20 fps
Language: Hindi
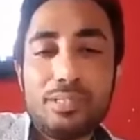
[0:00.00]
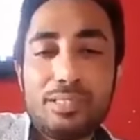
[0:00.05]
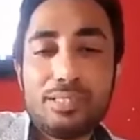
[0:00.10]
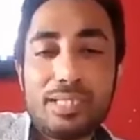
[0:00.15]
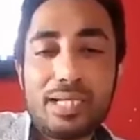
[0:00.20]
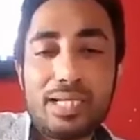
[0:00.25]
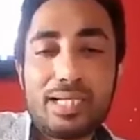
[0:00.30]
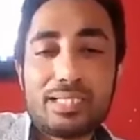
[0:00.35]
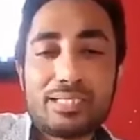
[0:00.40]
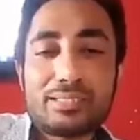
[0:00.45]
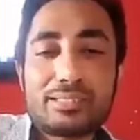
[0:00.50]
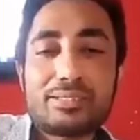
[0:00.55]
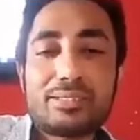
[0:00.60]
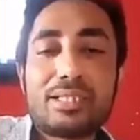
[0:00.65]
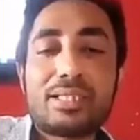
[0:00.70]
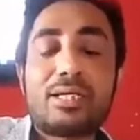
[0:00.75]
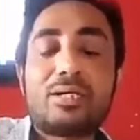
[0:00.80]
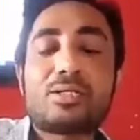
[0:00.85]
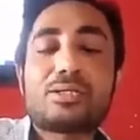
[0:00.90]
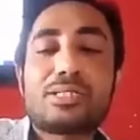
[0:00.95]
नास
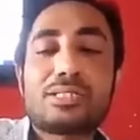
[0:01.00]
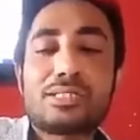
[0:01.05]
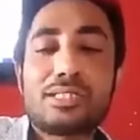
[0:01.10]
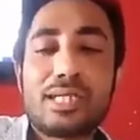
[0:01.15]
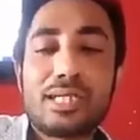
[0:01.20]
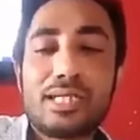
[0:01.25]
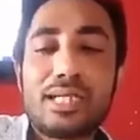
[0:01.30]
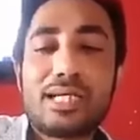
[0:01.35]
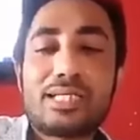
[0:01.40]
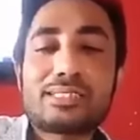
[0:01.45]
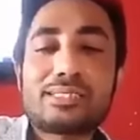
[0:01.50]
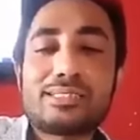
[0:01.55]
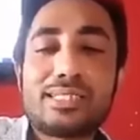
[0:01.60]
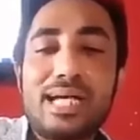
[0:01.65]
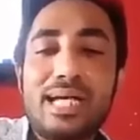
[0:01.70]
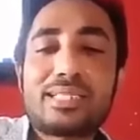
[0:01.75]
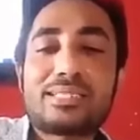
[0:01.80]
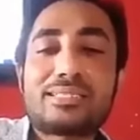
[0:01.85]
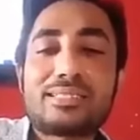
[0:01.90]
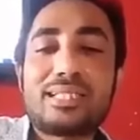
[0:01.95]
तेरा हो सत्यानास
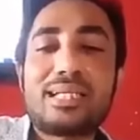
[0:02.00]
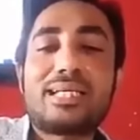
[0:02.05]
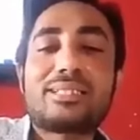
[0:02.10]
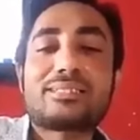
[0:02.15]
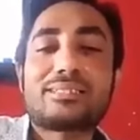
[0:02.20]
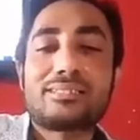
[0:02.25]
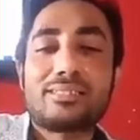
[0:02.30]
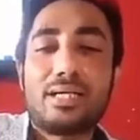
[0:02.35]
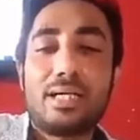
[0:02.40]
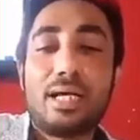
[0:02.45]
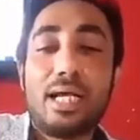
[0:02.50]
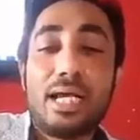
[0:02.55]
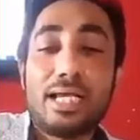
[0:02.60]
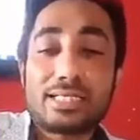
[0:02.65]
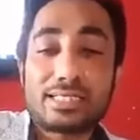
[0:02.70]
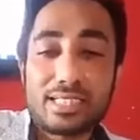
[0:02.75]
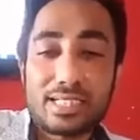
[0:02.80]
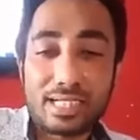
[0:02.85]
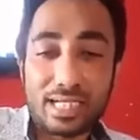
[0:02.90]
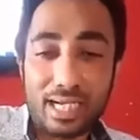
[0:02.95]
नास नास
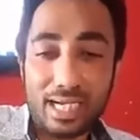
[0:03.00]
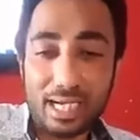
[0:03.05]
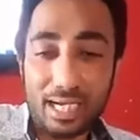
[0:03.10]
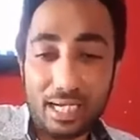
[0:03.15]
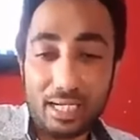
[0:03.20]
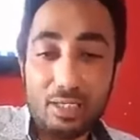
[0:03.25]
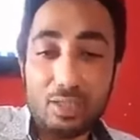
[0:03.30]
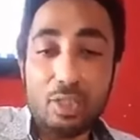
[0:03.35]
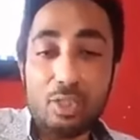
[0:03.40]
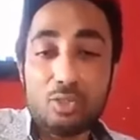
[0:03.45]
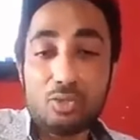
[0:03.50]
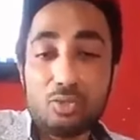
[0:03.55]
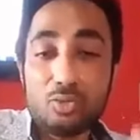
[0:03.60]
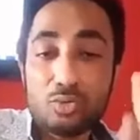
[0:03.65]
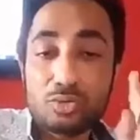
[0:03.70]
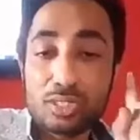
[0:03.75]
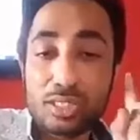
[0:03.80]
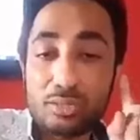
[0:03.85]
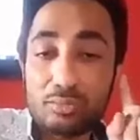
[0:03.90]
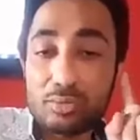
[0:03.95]
ऐसा कहा
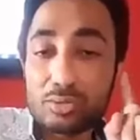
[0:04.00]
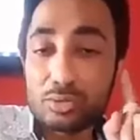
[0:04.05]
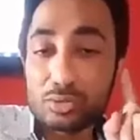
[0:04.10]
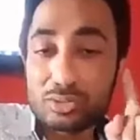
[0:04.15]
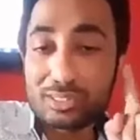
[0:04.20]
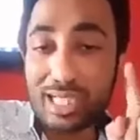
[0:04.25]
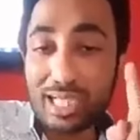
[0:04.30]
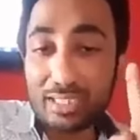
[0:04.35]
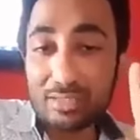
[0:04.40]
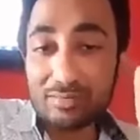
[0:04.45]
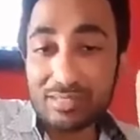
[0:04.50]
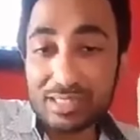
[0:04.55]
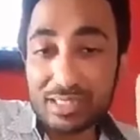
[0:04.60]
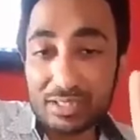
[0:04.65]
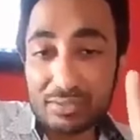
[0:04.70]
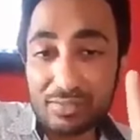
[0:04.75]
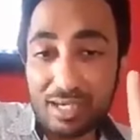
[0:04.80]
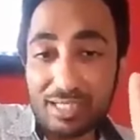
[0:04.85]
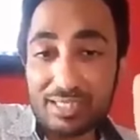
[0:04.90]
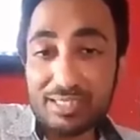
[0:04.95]
दूसरा वो जो साध्वी
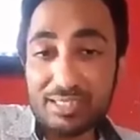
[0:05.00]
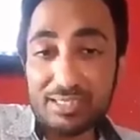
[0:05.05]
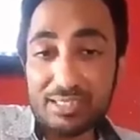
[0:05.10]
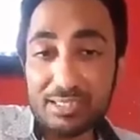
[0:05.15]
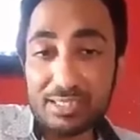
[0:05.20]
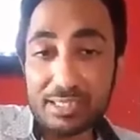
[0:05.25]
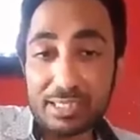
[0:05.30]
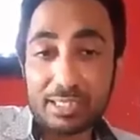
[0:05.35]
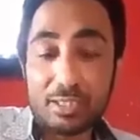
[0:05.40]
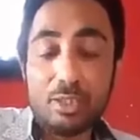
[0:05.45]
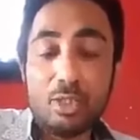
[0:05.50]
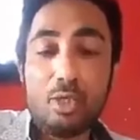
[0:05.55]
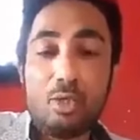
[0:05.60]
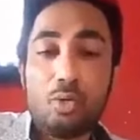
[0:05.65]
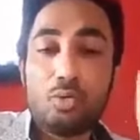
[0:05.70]
शिवानी जी है